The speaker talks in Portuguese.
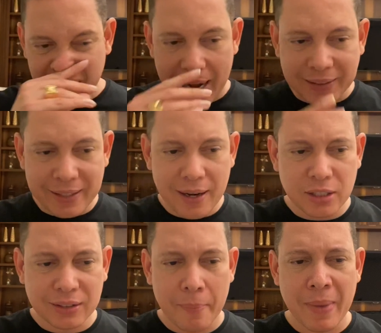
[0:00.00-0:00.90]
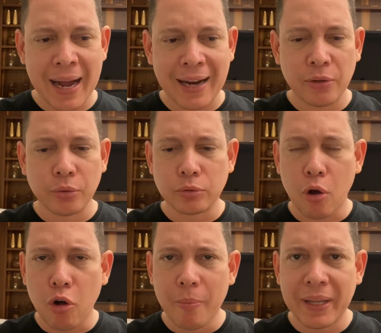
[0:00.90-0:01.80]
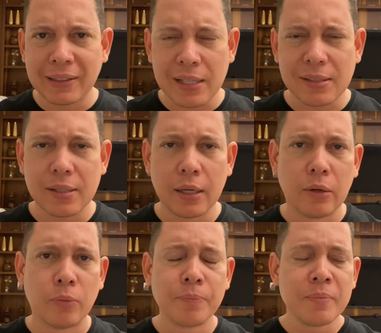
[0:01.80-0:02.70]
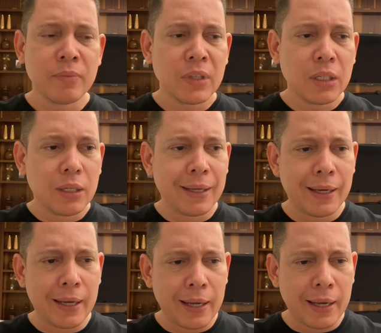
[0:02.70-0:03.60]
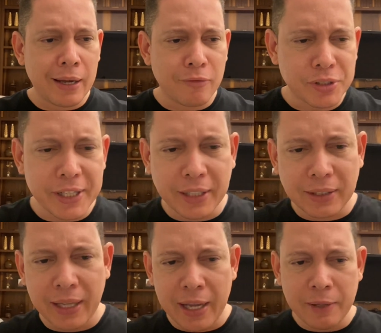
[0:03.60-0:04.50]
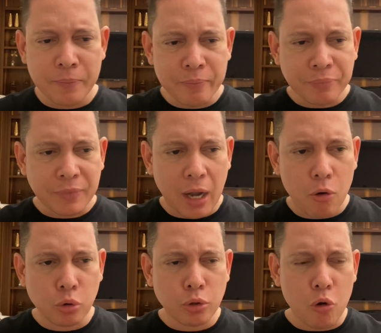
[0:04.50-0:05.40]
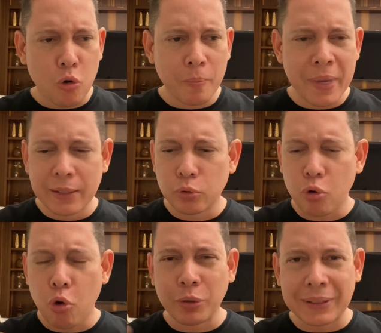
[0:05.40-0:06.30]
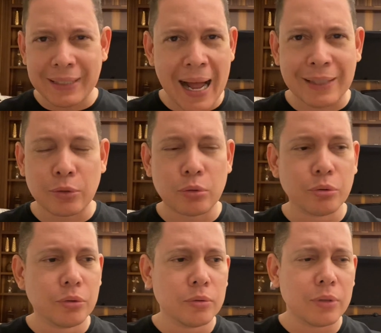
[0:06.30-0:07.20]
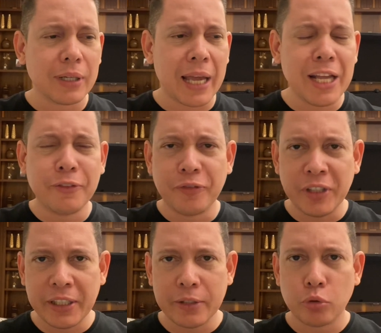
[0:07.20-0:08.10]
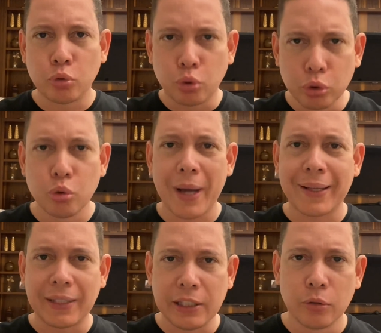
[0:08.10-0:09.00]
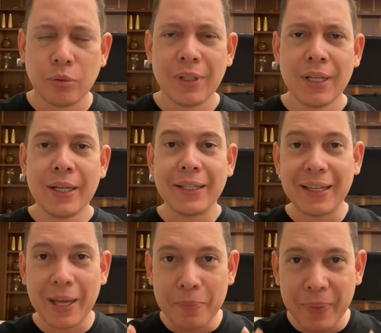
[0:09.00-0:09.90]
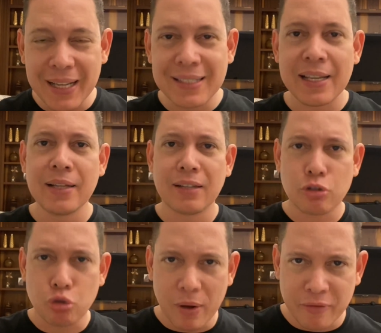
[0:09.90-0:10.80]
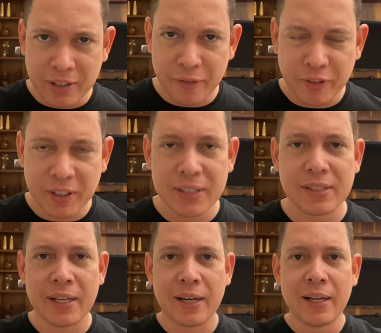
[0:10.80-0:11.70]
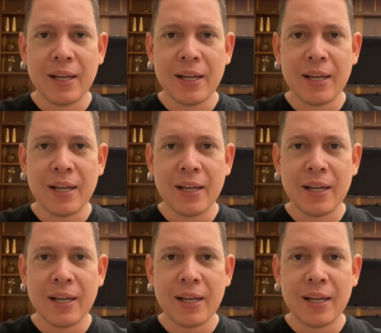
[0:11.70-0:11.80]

Carteira de trabalho, documentação é, você que tem algum documento, contrato, enfim, tudo aquilo que representa a sua vida financeira.